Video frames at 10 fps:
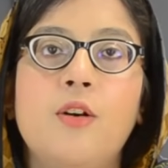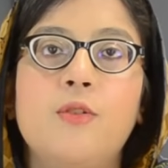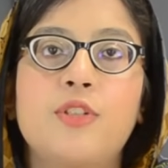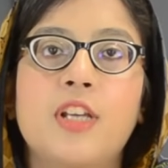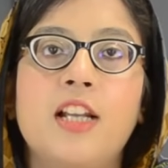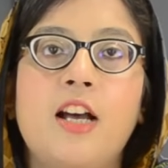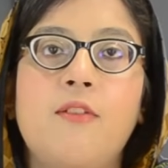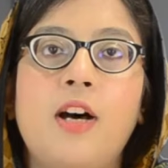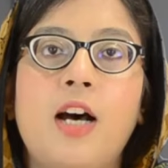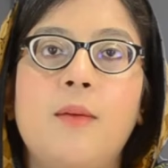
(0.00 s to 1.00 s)
उसके
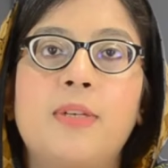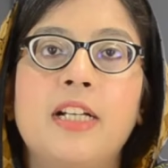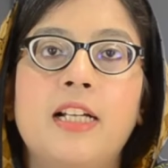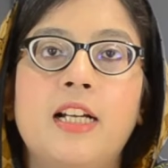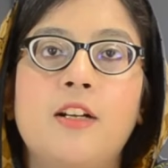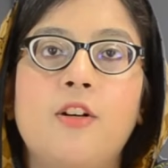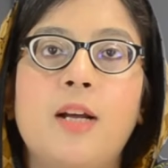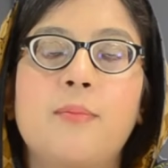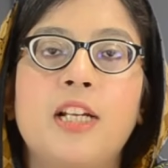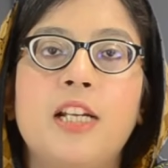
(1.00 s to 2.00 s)
अलावा आपकी टंग और
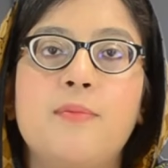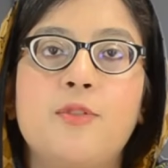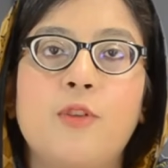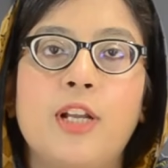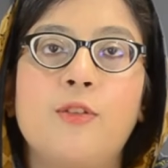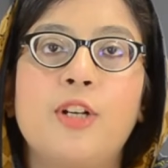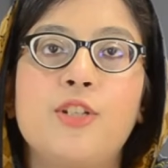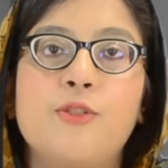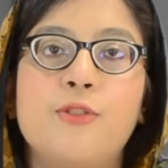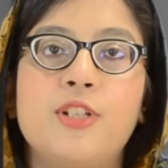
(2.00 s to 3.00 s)
आपके लिप्स स्वेल होना
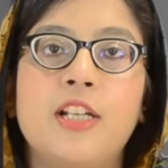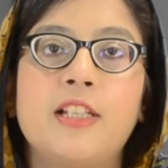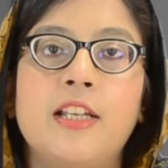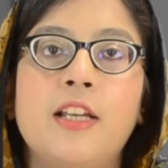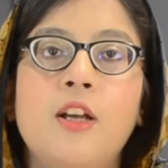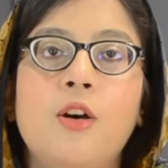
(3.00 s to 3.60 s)
शुरू हो जाते हैं